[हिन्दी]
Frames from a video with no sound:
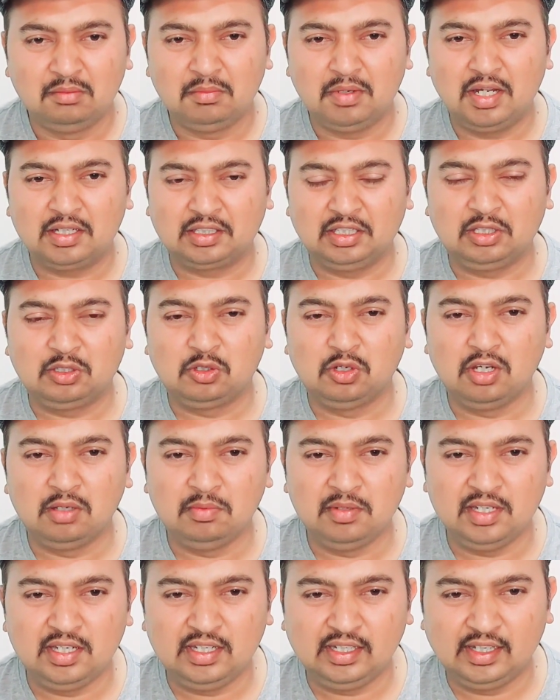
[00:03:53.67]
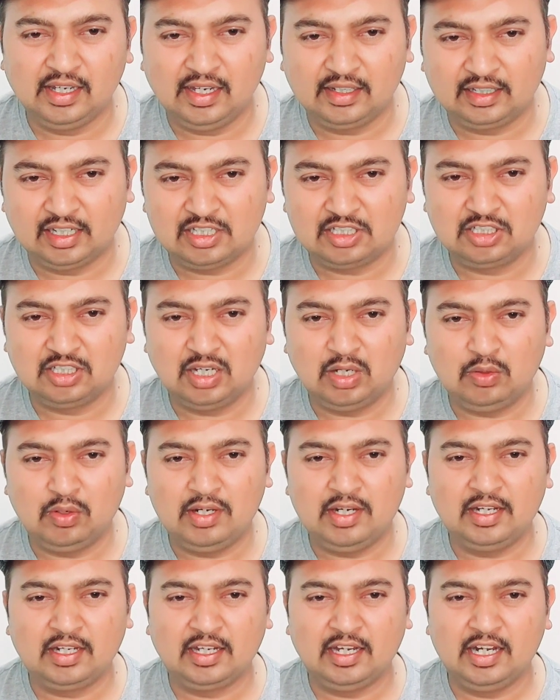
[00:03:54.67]
बाकी कोई भी नहीं गया कि अच्छा हुआ
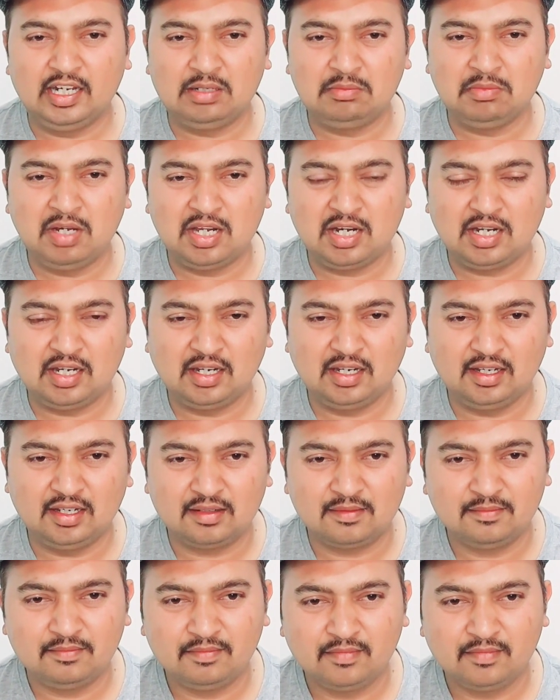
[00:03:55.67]
डिकेट मारा गया